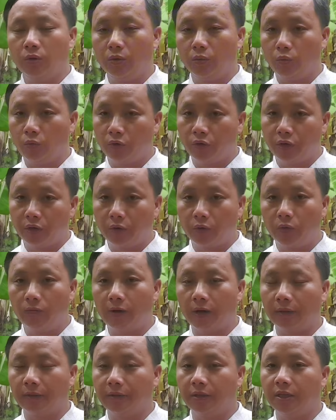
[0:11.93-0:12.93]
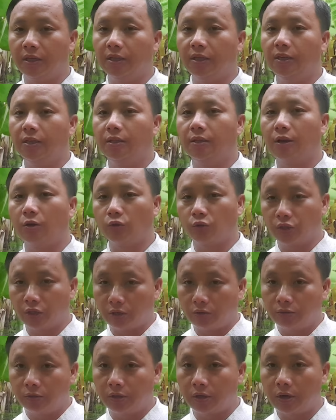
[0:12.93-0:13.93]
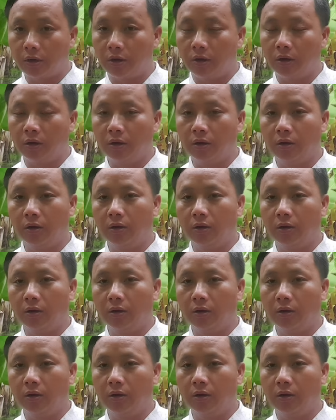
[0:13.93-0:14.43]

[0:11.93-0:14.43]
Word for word: ô giờ nó vạn thì thầu sơn gió